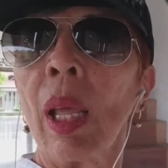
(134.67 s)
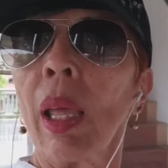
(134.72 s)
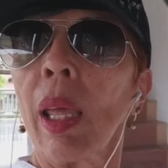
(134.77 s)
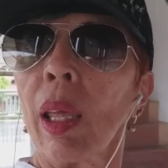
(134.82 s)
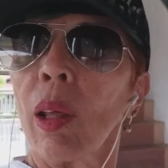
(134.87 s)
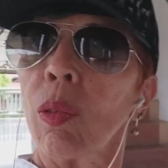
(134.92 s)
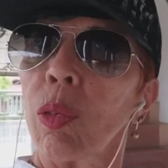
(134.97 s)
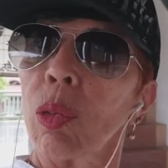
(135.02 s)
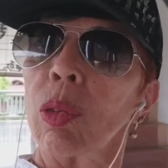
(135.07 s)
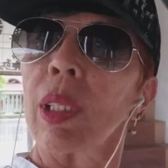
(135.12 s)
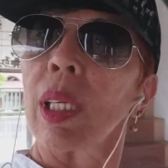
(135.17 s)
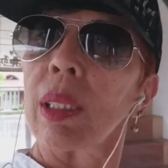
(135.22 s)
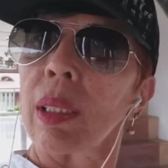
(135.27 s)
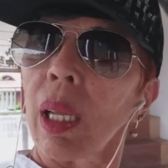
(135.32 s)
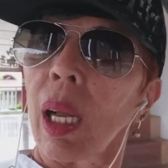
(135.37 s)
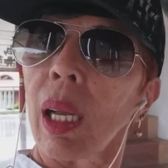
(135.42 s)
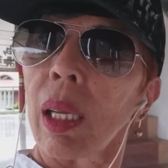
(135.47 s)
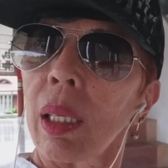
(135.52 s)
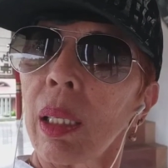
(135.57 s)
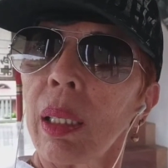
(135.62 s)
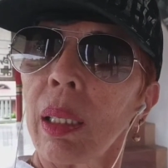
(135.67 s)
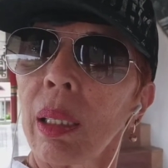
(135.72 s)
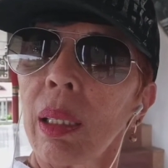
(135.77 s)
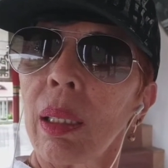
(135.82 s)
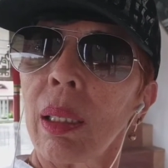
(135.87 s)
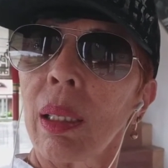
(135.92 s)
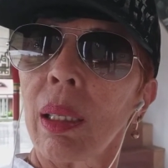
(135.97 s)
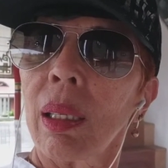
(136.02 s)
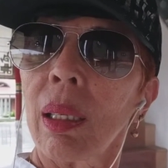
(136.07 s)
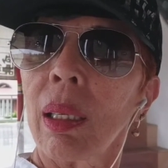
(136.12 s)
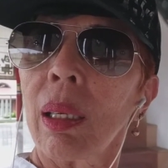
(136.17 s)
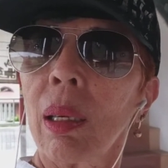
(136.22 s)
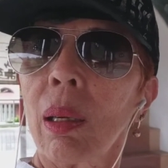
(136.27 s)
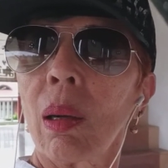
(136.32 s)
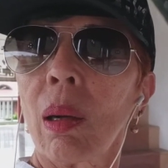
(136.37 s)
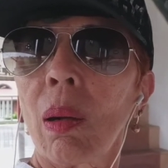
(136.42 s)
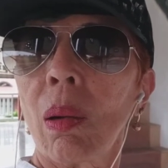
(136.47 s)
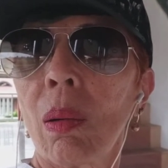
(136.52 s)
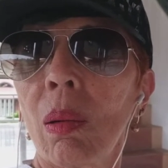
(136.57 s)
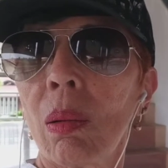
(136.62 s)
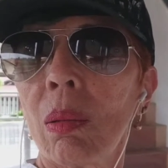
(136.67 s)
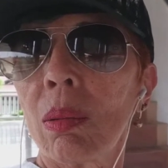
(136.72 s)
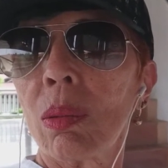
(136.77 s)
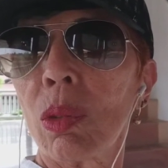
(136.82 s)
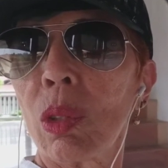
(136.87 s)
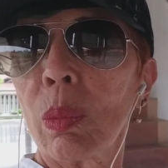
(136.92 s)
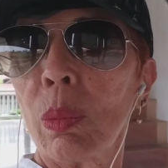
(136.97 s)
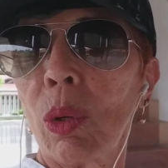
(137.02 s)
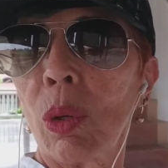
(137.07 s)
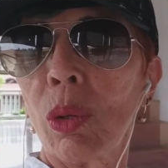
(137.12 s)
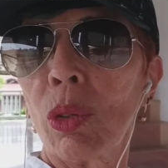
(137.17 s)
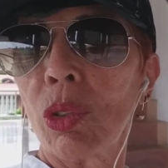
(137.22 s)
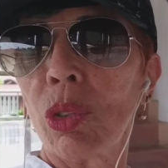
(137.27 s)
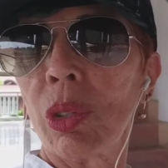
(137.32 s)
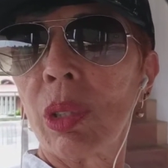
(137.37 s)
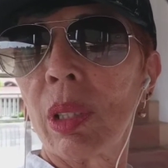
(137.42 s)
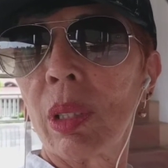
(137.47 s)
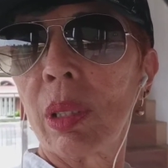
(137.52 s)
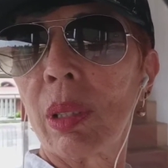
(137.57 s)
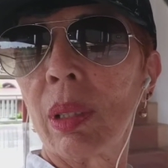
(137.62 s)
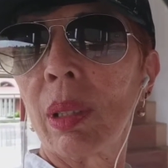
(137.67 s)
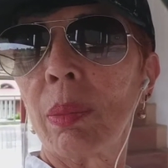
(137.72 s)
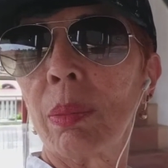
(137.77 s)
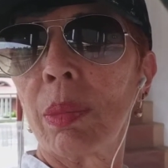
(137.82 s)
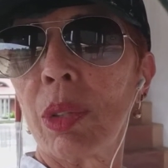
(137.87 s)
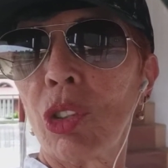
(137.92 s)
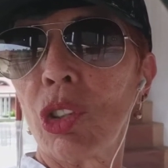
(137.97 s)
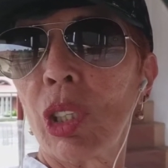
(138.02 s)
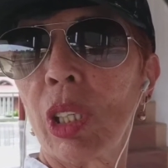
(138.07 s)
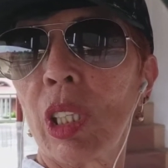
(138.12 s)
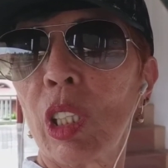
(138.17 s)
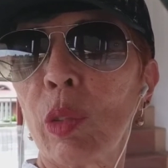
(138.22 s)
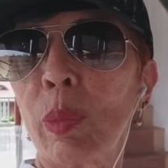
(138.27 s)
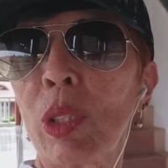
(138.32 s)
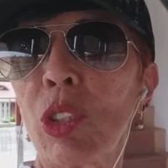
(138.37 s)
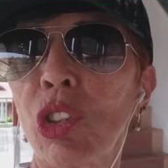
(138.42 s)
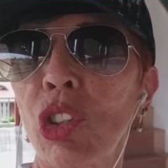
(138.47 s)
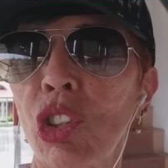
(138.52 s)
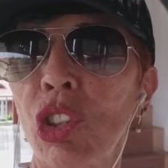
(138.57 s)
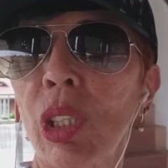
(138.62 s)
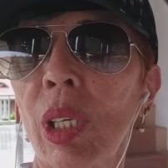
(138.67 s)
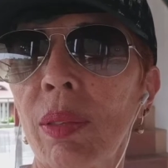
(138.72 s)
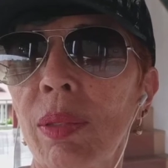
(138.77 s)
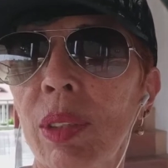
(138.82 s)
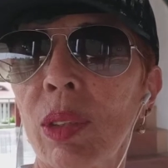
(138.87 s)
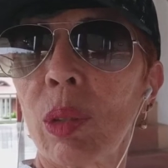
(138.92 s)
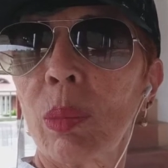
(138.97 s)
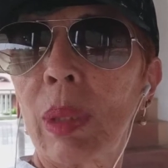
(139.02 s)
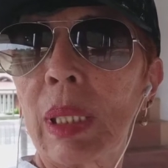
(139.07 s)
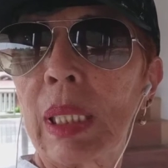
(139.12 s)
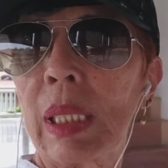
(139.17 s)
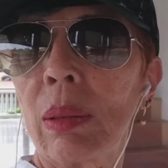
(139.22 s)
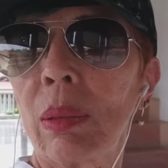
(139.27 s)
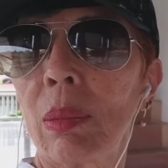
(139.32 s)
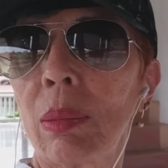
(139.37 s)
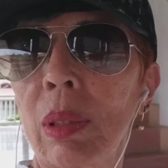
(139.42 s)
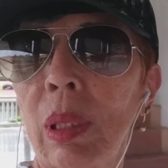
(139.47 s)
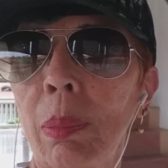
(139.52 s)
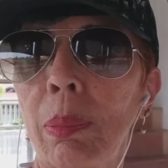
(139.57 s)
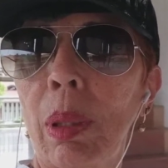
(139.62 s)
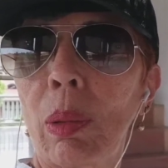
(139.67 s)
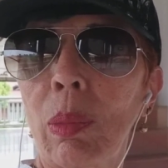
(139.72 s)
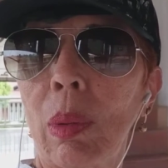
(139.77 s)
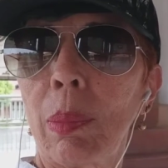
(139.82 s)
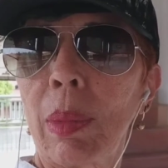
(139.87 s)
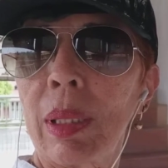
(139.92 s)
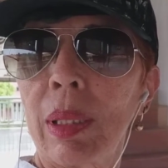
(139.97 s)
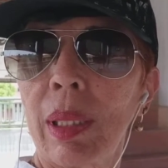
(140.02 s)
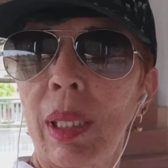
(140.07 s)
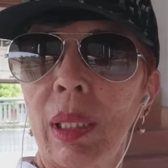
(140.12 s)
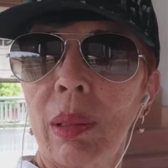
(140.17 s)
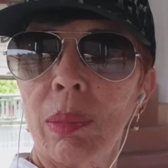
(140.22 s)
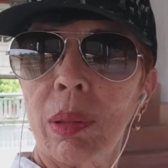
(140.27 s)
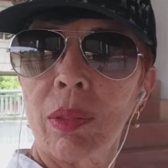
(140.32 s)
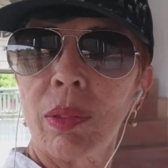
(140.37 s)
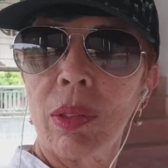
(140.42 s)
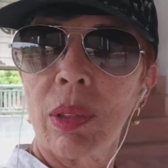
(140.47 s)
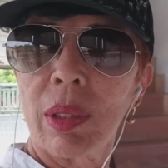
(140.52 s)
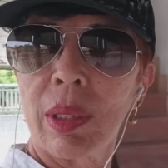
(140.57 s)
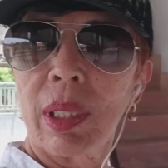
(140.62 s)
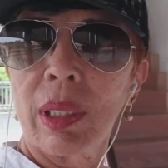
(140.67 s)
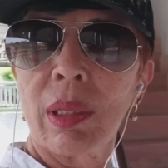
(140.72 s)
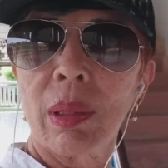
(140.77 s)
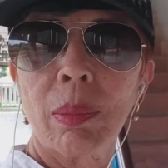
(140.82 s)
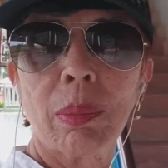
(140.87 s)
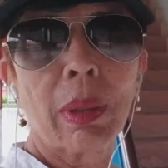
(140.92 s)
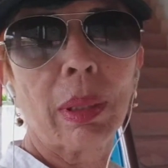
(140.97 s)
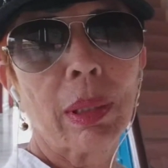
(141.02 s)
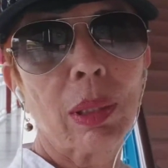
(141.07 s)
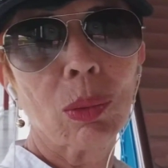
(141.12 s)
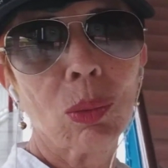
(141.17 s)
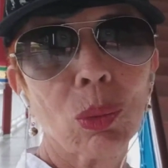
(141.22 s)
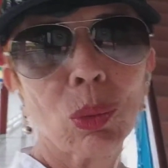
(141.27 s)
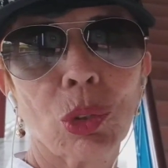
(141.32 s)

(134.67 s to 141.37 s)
Eu vou tentar ir com os monges, pedir eles para a gente ir lá fazer uma, um, também uma matéria para vocês, mas não